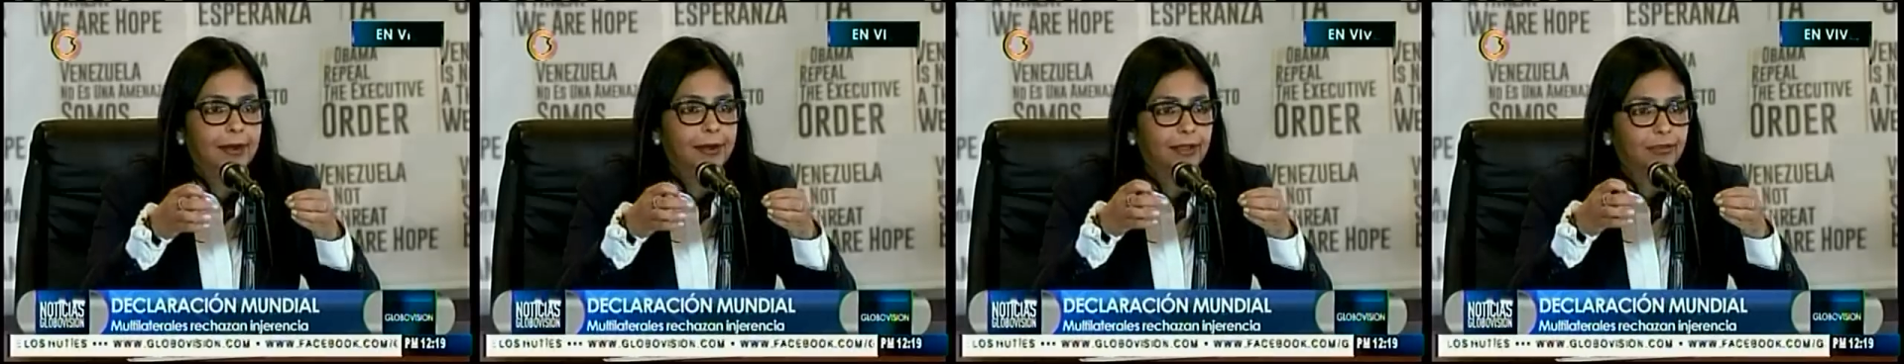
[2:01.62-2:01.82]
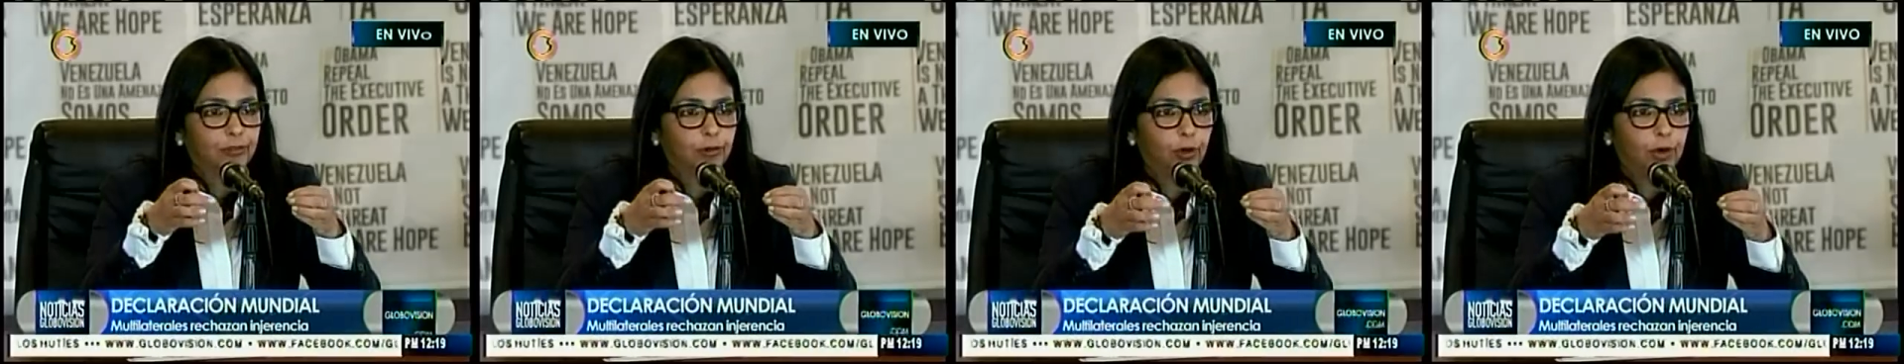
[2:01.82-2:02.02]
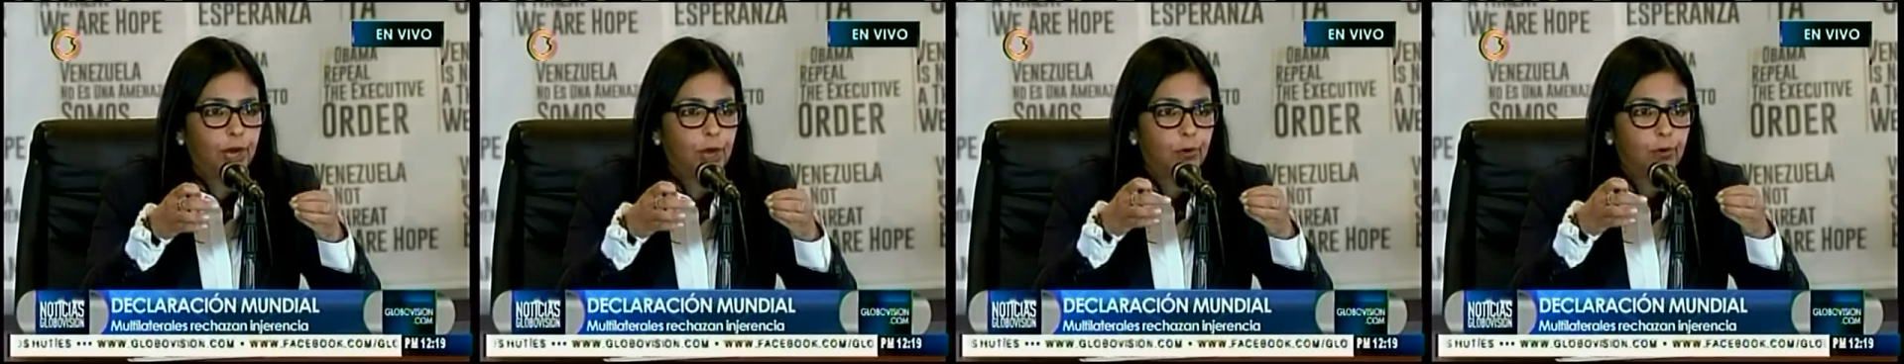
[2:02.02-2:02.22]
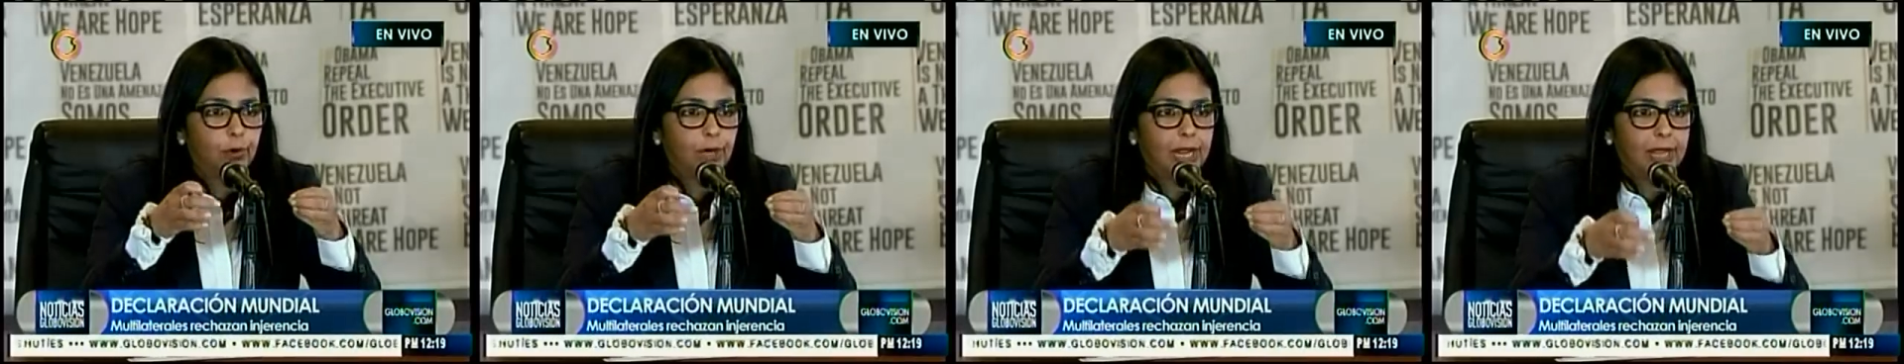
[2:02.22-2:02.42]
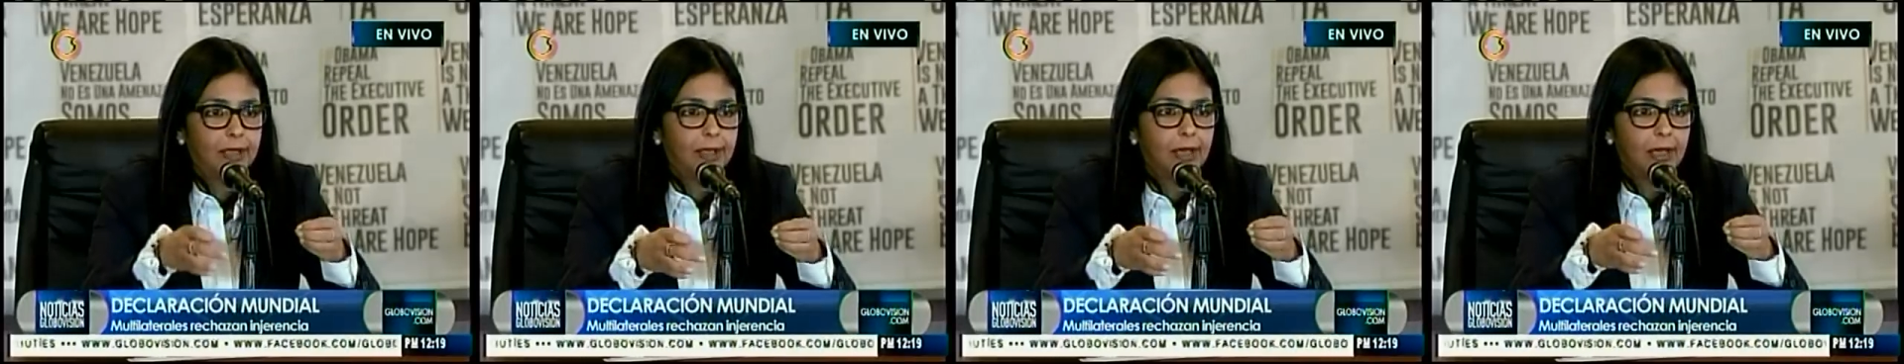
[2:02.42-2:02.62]
de las Naciones
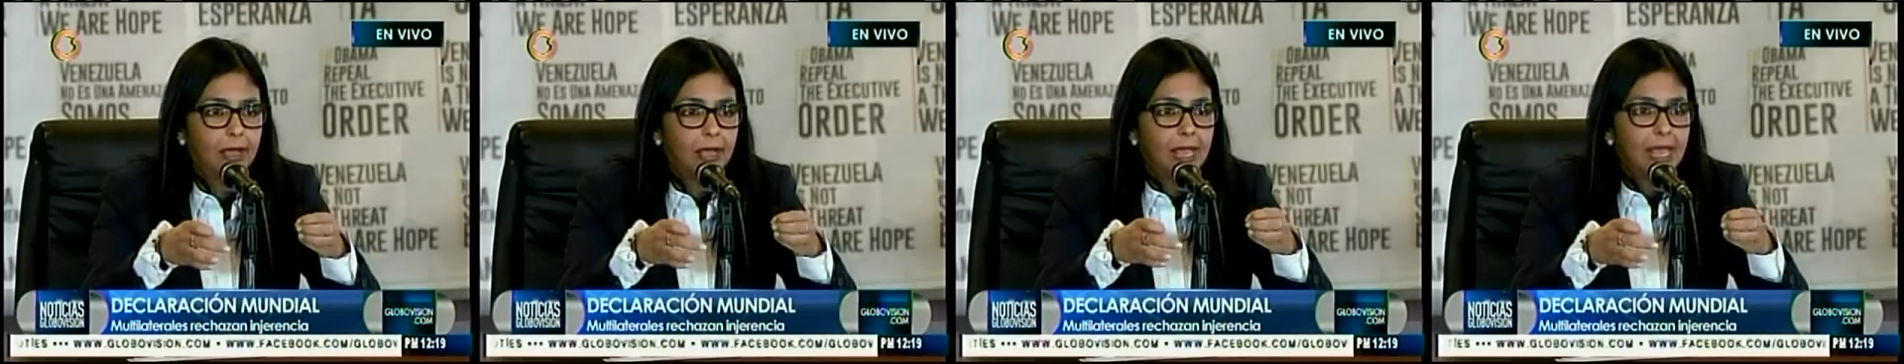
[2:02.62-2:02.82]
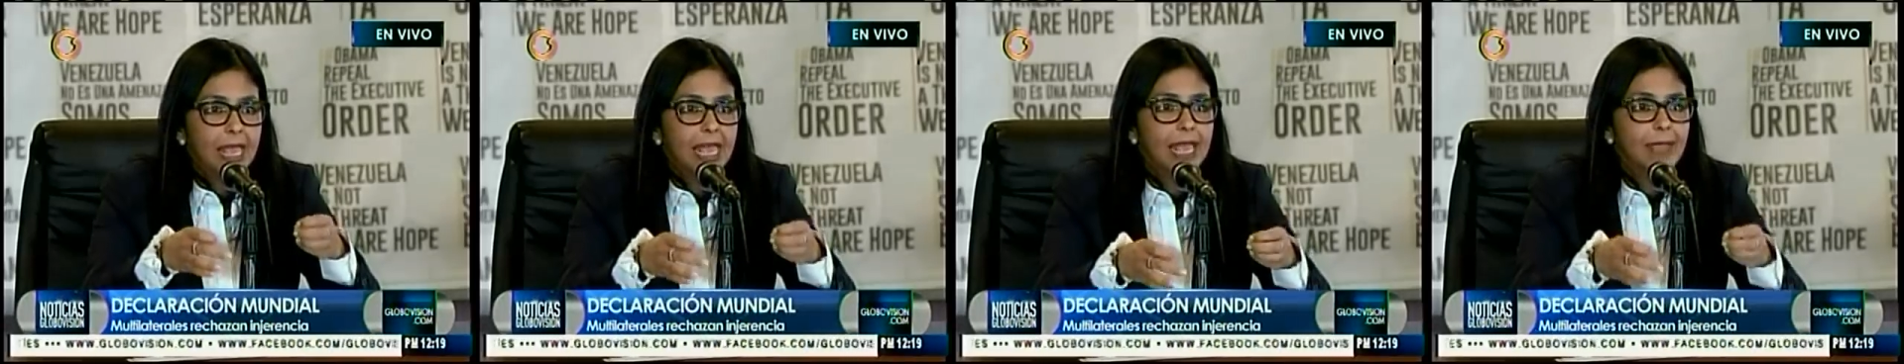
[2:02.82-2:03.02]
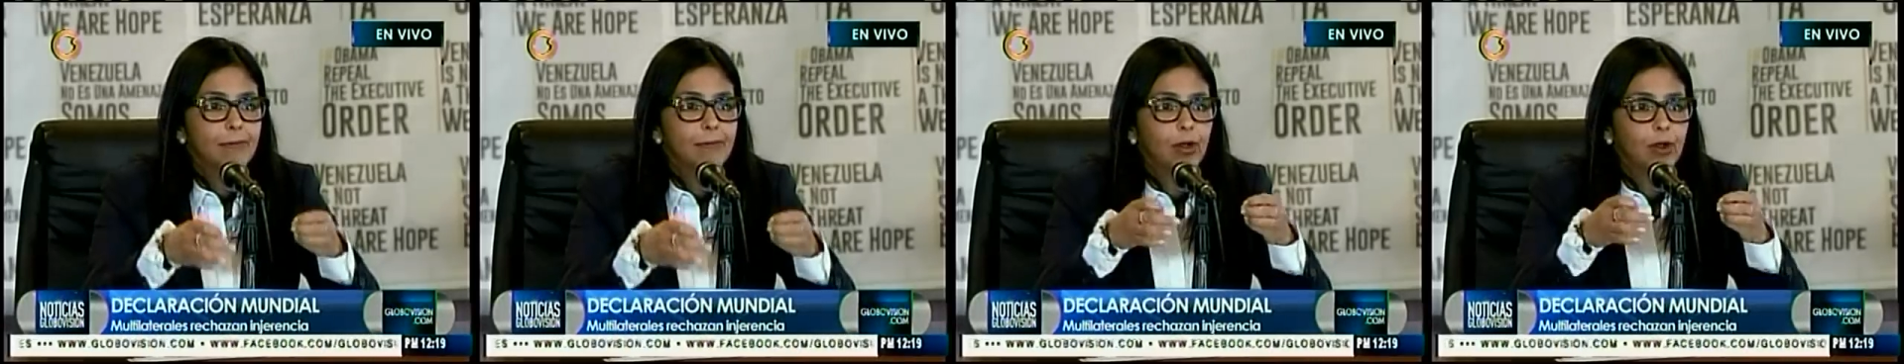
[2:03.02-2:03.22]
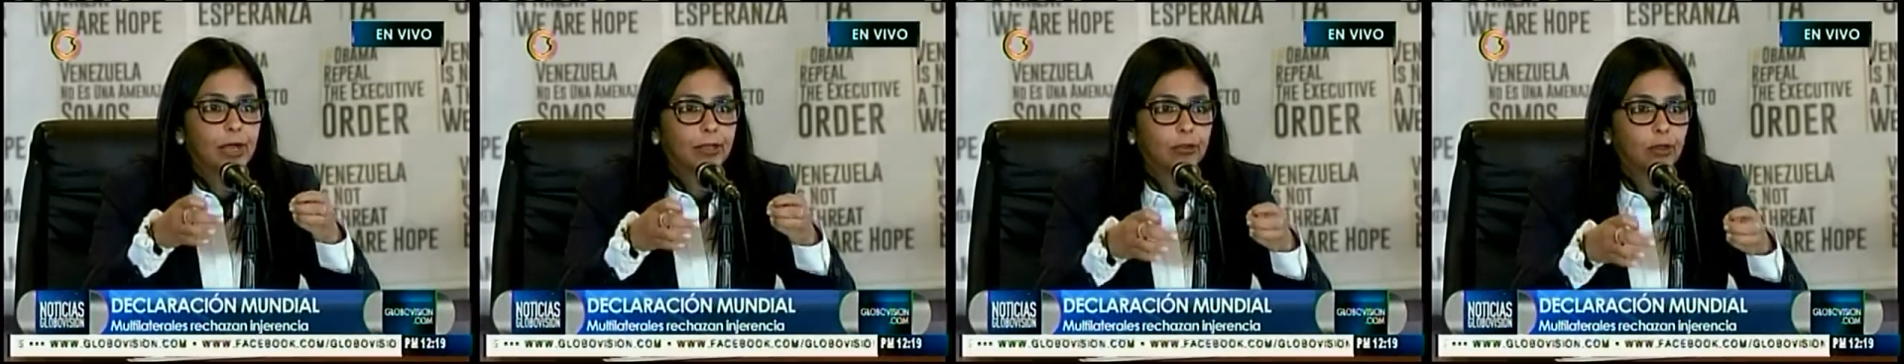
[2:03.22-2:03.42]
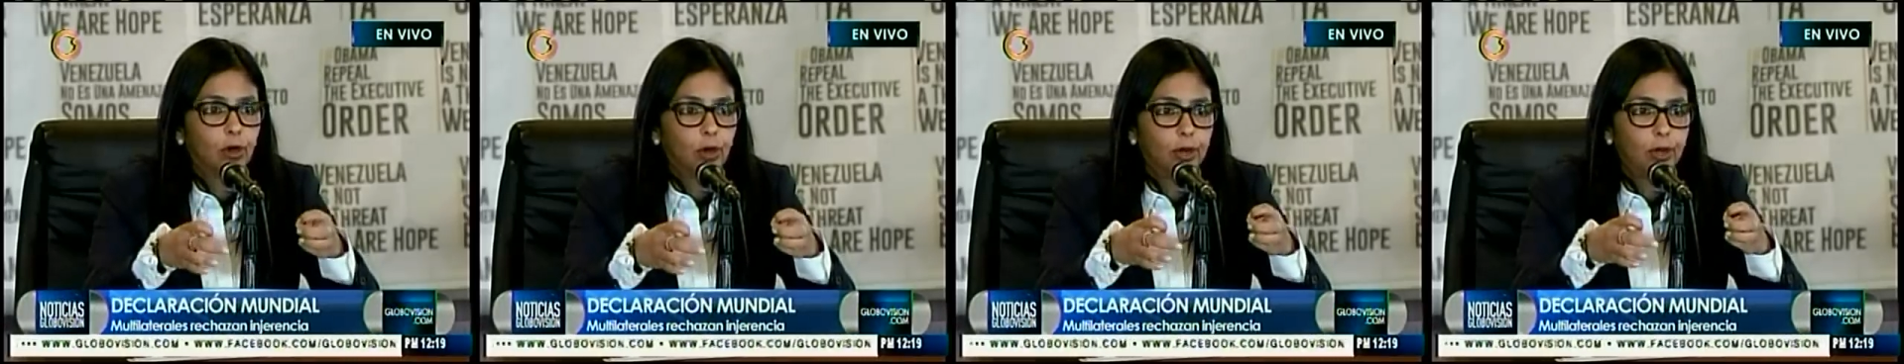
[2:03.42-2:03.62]
Unidas y
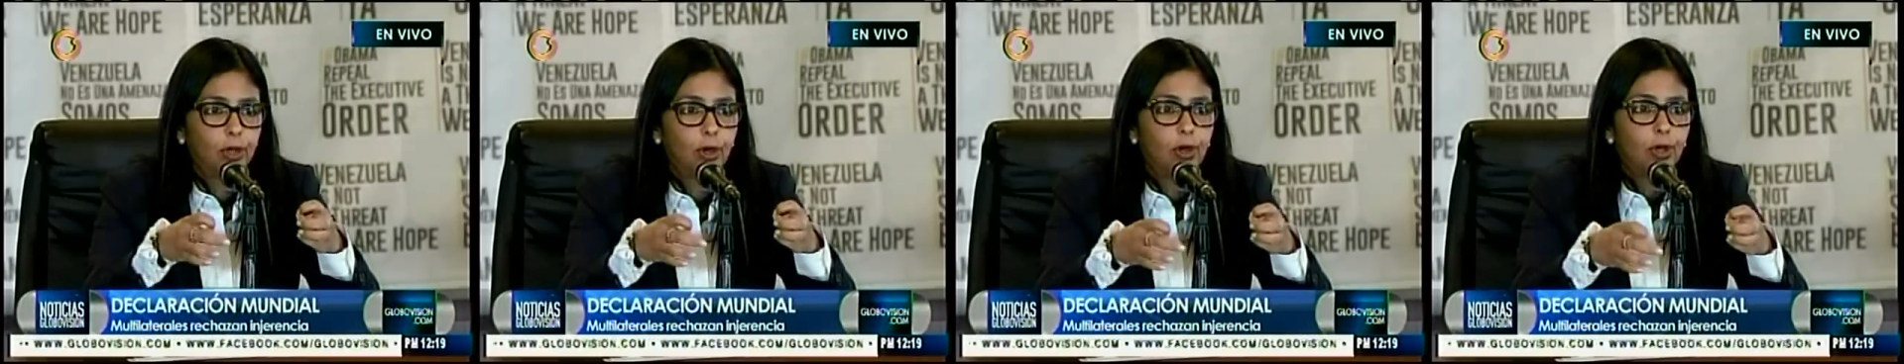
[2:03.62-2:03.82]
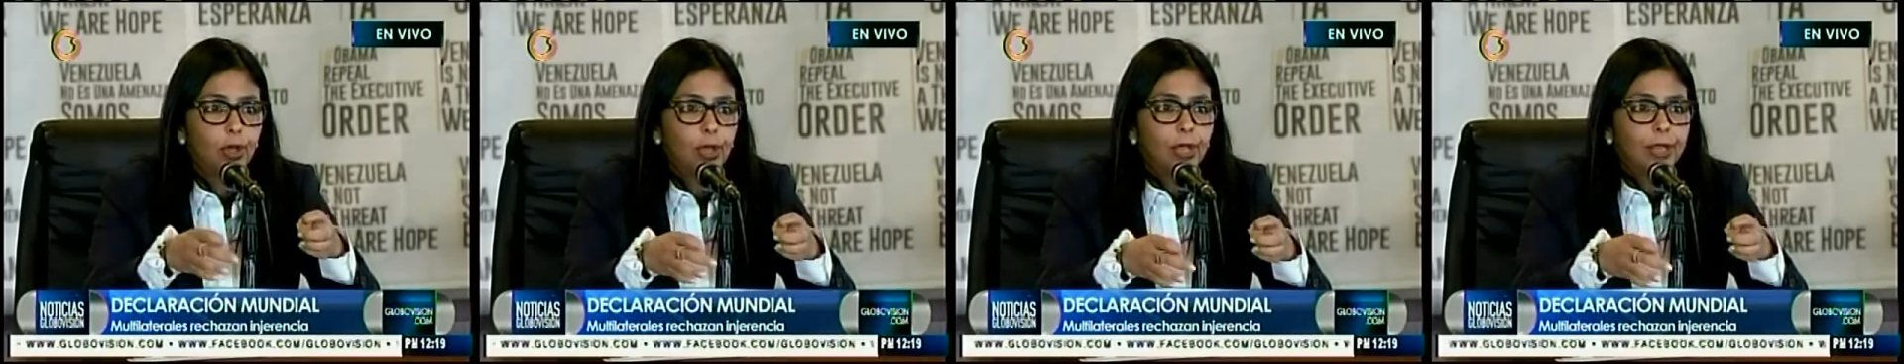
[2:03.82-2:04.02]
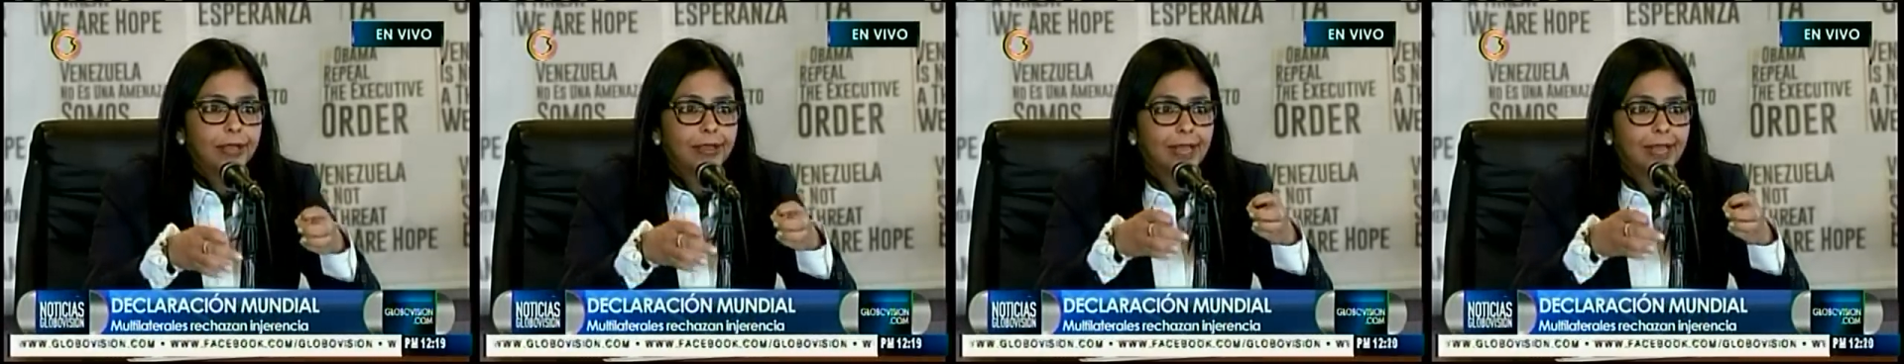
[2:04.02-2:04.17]
violatorio